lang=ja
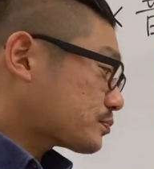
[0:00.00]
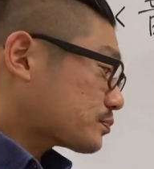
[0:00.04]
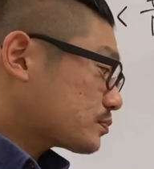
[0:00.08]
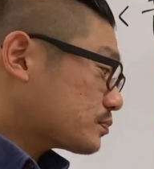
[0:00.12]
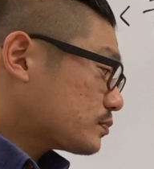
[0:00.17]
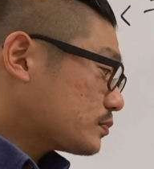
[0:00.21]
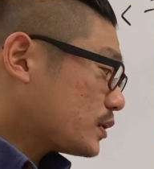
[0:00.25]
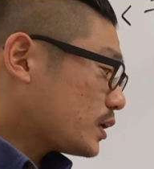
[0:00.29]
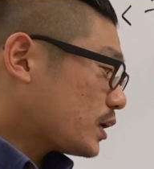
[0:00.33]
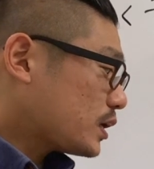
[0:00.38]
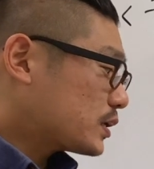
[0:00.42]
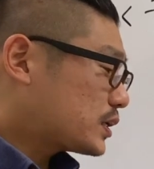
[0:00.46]

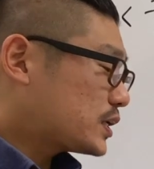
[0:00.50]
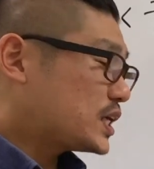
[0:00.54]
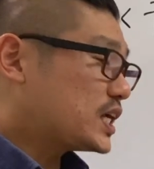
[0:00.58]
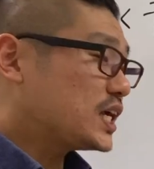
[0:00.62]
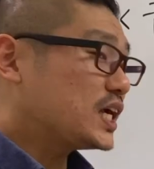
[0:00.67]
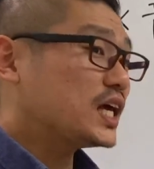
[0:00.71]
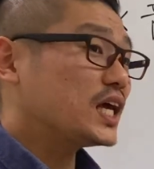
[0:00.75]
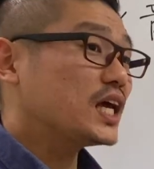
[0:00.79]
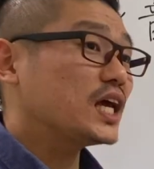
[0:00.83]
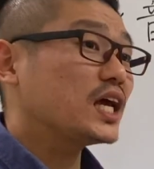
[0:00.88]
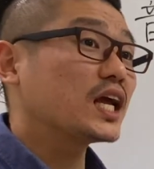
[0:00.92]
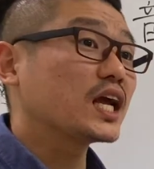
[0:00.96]
「
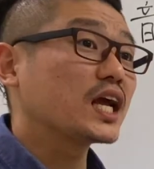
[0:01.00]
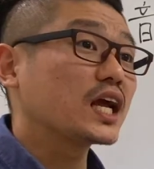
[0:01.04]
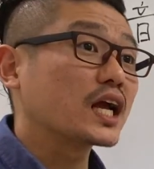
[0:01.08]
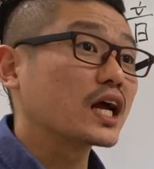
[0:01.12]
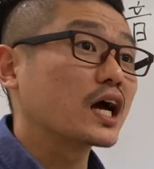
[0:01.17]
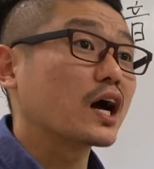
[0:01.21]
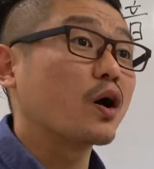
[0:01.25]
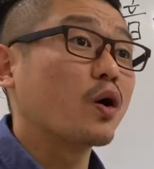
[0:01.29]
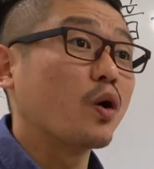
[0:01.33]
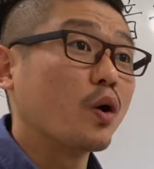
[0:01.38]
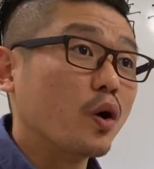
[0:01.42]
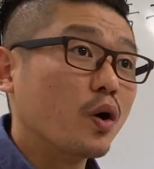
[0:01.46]

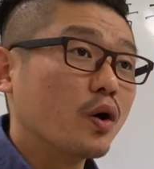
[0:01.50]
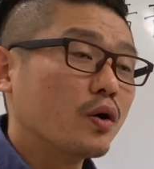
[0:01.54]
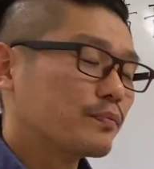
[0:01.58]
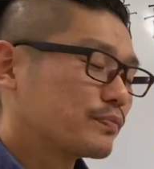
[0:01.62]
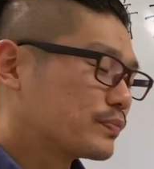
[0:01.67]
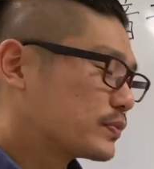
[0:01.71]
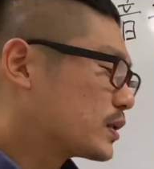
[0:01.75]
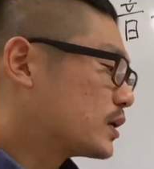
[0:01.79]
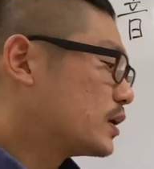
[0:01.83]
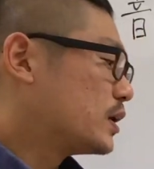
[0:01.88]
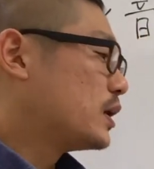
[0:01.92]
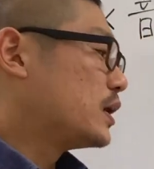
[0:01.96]
金
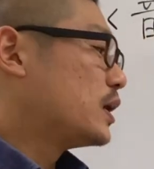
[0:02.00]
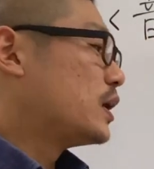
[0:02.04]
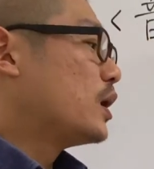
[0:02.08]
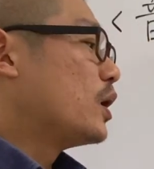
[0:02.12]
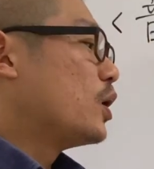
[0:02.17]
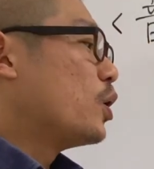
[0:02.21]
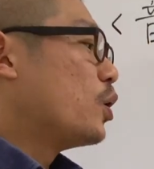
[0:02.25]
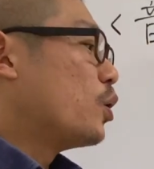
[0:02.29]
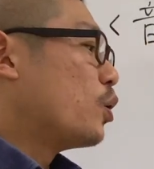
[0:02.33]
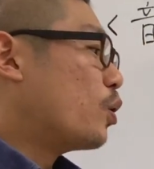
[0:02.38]
庫」「